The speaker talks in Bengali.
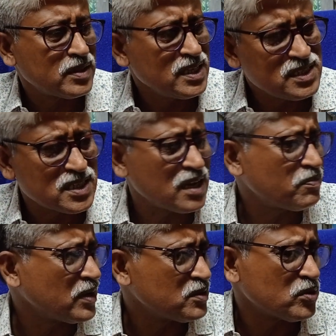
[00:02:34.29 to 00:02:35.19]
তিন চার
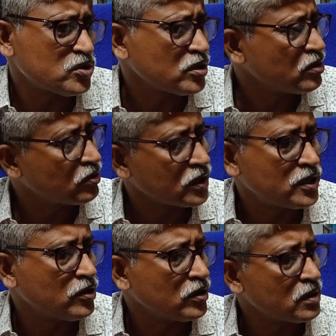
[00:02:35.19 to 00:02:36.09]
পাঁচ বছরে ওটা
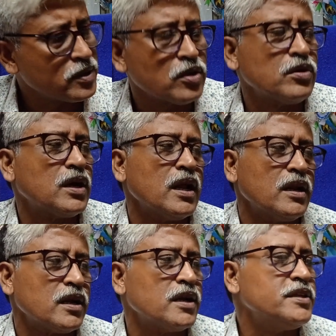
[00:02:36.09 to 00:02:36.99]
ঠিক হয়ে যাবে যখন
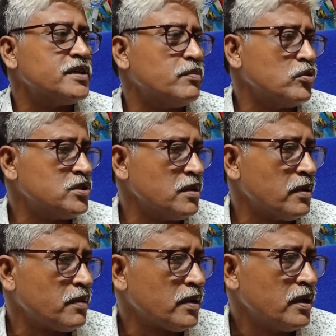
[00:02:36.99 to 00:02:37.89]
কান্নাটা নিজে বুঝতে
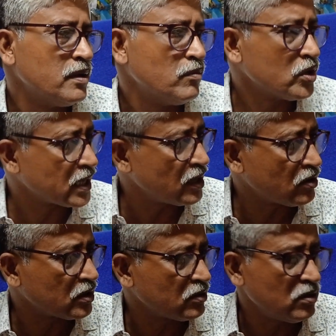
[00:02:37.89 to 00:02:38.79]
পারবে বোঝা গেল
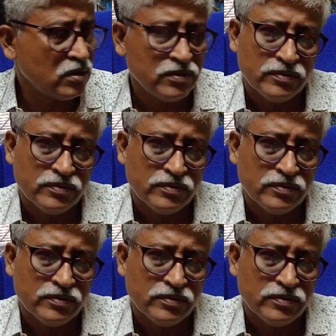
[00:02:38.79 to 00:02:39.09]
কথাগুলো